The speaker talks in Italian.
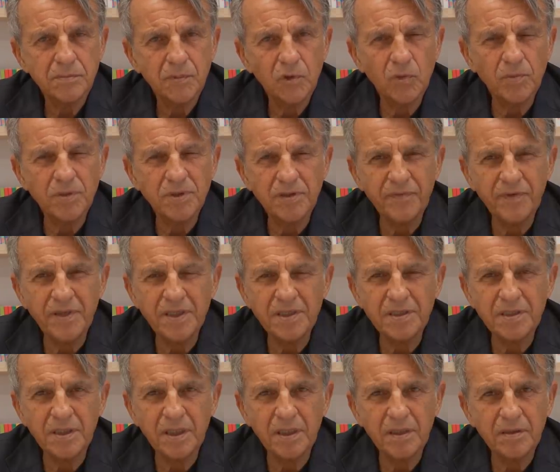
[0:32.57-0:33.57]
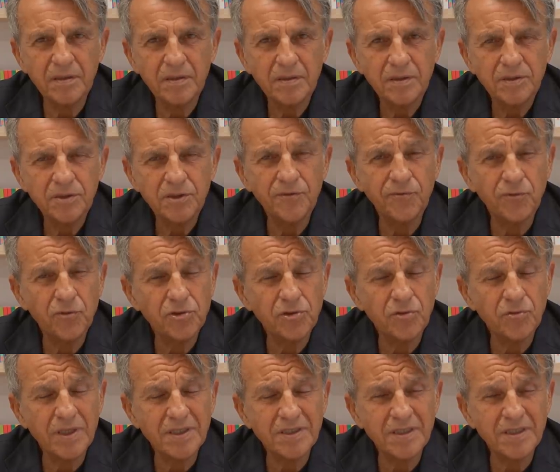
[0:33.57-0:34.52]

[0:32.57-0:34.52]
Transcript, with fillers: come se venisse, ci fosse una